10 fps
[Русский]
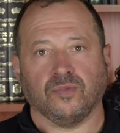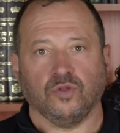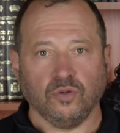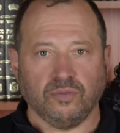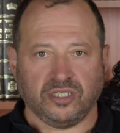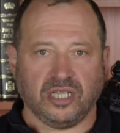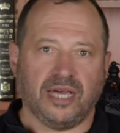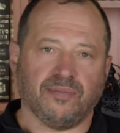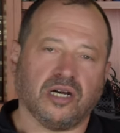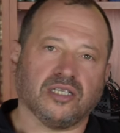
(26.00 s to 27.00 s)
Ну, мы
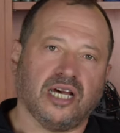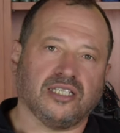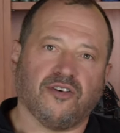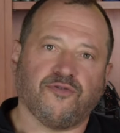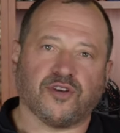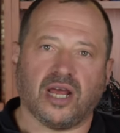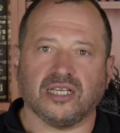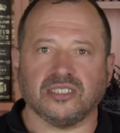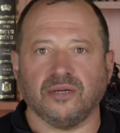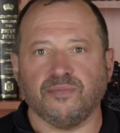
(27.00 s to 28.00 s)
знаем, когда эта
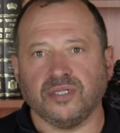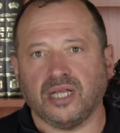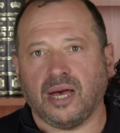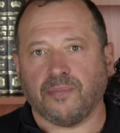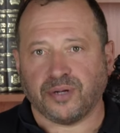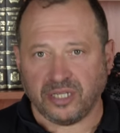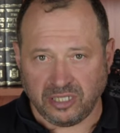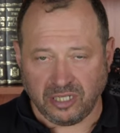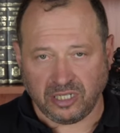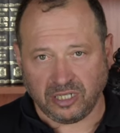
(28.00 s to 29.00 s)
фраза была
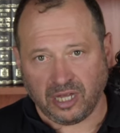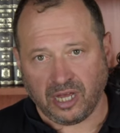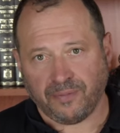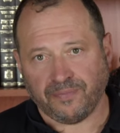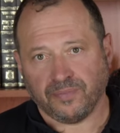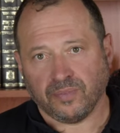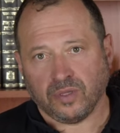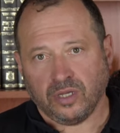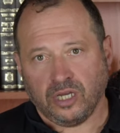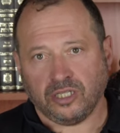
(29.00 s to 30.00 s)
произнесена.
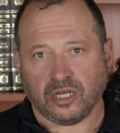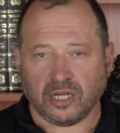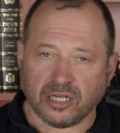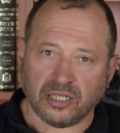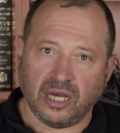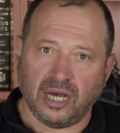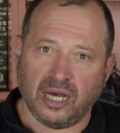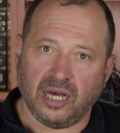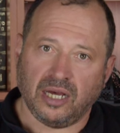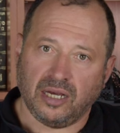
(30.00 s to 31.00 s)
Это
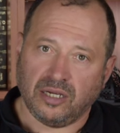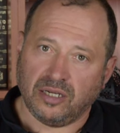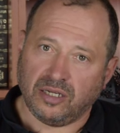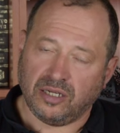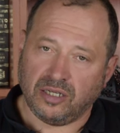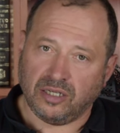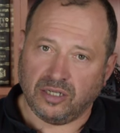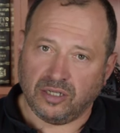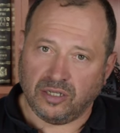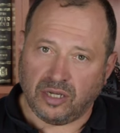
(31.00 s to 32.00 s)
когда
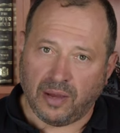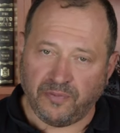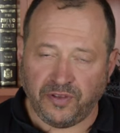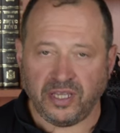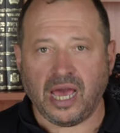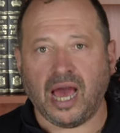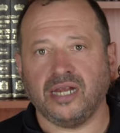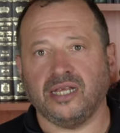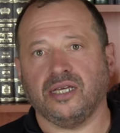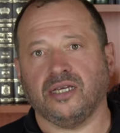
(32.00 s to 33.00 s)

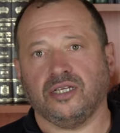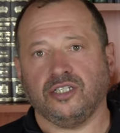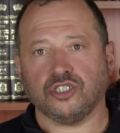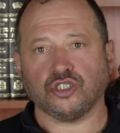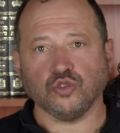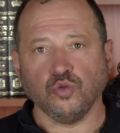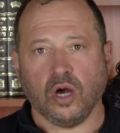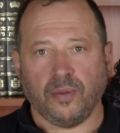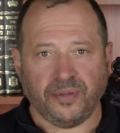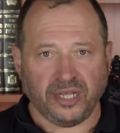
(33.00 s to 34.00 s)
обвиняли
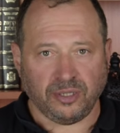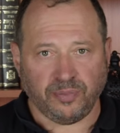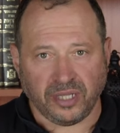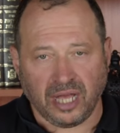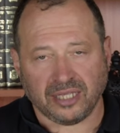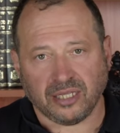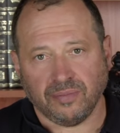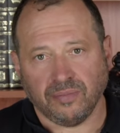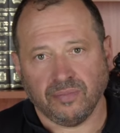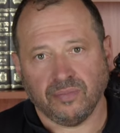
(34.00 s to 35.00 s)
Иешуа перед
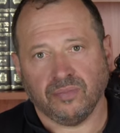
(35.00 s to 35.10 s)
Пилатом,